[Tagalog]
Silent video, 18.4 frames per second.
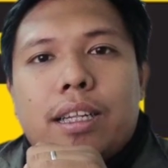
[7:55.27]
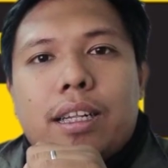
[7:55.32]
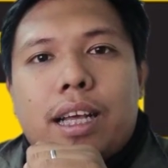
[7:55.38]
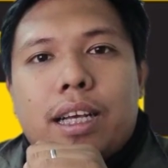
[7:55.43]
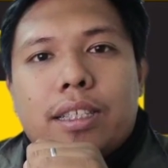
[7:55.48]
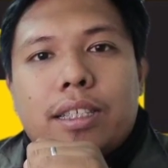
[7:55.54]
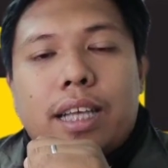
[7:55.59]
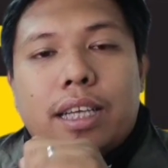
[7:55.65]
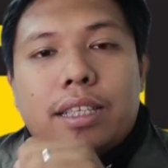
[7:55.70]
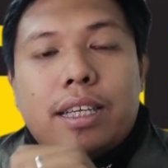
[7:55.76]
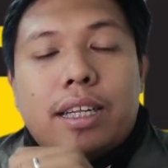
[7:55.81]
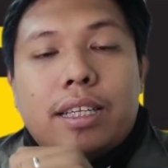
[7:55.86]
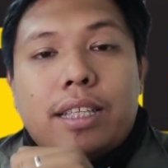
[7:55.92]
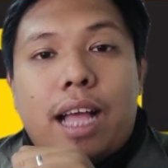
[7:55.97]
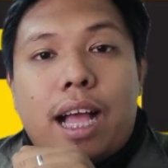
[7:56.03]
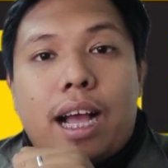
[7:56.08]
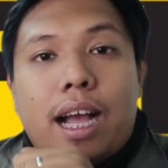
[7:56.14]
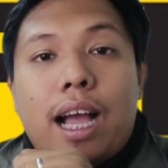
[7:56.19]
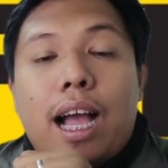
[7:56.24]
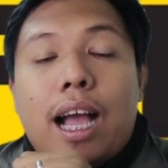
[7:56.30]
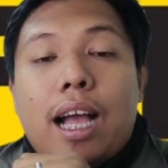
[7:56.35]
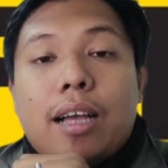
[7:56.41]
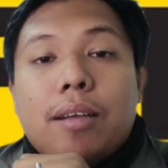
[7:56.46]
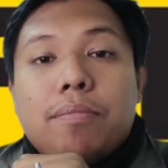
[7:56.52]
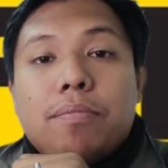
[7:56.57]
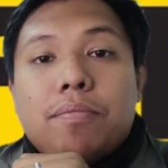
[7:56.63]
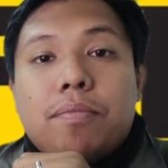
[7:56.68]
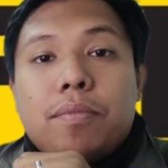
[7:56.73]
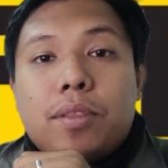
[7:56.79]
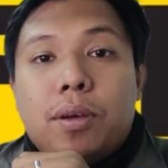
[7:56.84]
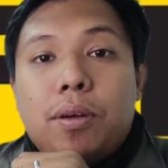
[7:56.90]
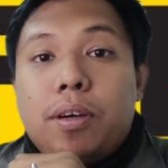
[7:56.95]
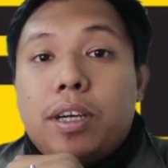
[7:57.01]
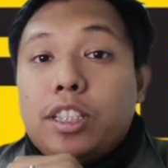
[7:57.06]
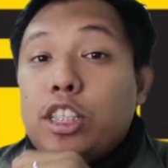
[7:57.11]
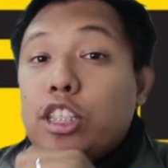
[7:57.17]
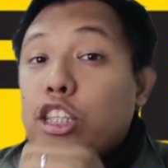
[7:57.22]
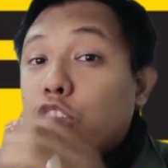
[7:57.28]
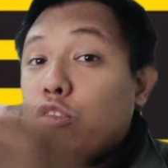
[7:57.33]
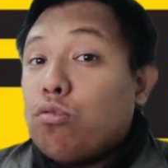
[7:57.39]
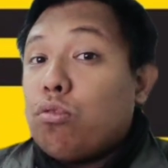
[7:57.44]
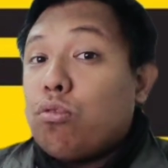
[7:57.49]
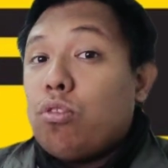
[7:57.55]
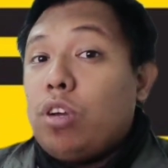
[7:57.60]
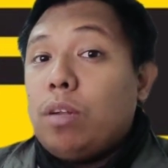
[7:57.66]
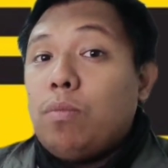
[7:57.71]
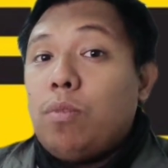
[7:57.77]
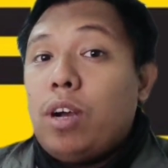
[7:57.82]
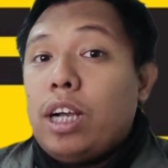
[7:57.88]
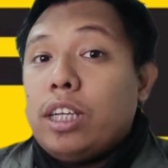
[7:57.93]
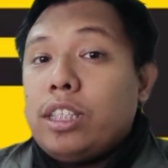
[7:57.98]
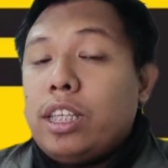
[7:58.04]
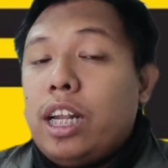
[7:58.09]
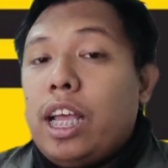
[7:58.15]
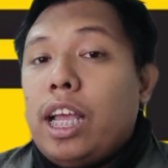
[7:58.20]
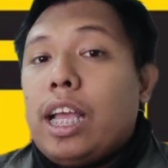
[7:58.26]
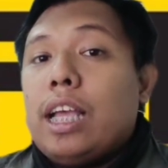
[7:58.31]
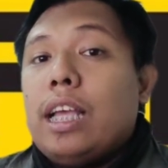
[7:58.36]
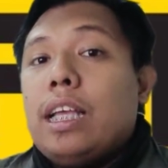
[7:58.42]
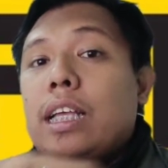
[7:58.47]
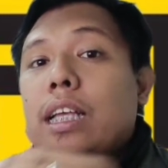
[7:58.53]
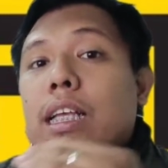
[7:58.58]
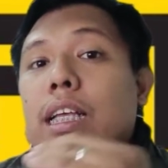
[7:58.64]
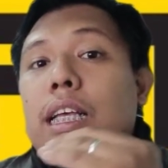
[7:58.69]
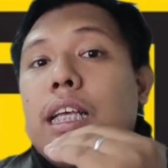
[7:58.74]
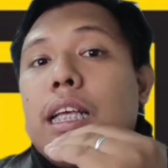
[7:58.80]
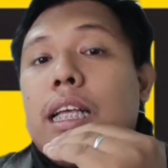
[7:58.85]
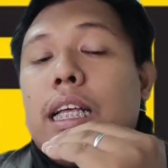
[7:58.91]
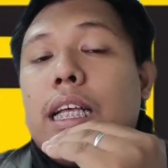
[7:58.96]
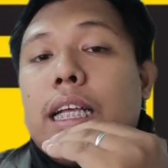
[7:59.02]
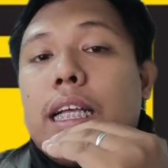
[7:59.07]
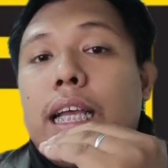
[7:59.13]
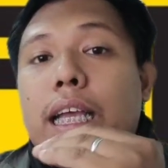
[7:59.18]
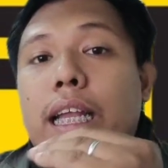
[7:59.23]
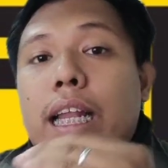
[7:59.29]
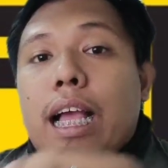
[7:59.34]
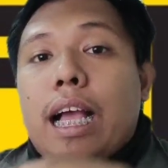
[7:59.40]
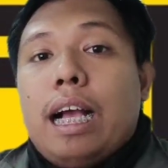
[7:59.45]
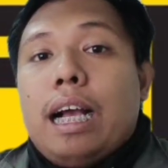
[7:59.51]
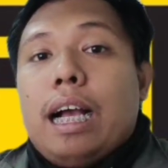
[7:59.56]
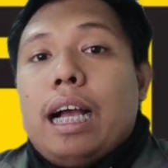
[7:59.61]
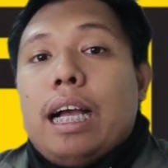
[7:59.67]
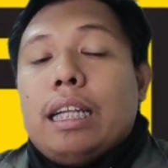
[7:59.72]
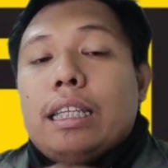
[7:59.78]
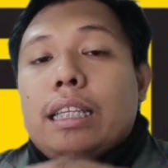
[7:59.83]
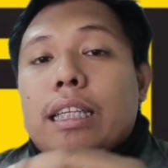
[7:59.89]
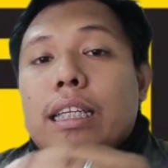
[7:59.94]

nagsasalita ka. No? Kasi tinuturuan mo nga sila eh. Kailangan